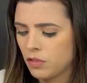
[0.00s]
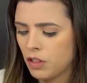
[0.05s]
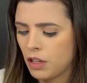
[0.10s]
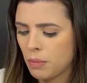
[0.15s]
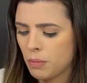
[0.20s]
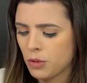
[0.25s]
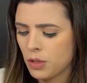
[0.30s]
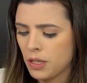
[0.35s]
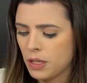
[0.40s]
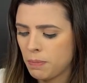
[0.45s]

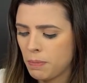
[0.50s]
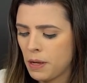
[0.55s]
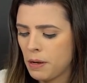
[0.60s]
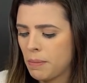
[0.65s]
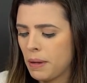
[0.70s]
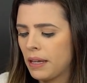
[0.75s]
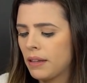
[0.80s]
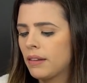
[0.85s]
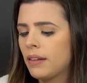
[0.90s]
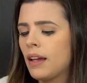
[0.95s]
Vamos
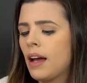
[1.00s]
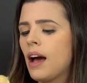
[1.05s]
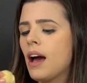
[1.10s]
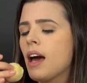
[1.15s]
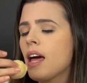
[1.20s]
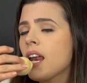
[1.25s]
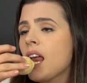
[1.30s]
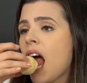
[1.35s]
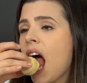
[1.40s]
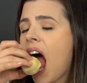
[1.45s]

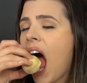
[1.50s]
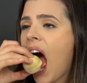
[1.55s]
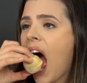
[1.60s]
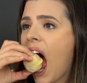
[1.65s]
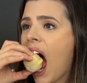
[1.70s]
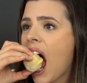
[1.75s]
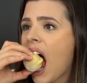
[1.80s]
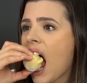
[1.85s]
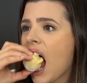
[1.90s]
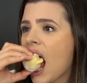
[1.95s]
experimentar. A
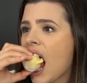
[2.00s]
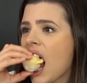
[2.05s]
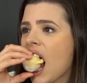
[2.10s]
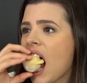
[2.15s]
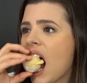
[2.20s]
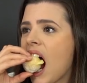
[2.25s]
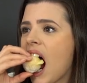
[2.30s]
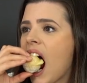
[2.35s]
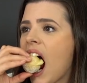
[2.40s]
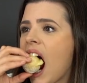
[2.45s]
torta, ah,
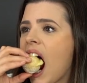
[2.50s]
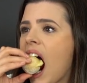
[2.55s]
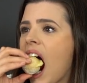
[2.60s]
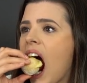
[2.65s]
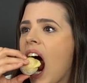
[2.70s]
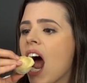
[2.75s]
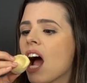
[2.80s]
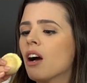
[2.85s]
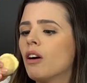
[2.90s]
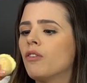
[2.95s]
você foi no
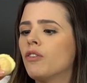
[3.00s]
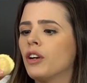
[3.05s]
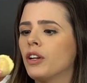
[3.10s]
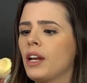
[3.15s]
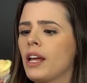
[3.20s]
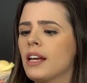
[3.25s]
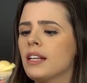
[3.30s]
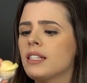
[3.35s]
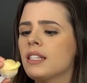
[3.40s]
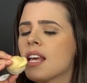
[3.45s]
outro então. Foi
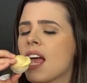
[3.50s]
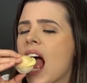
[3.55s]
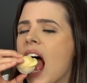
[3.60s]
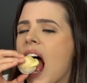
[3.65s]
nesse.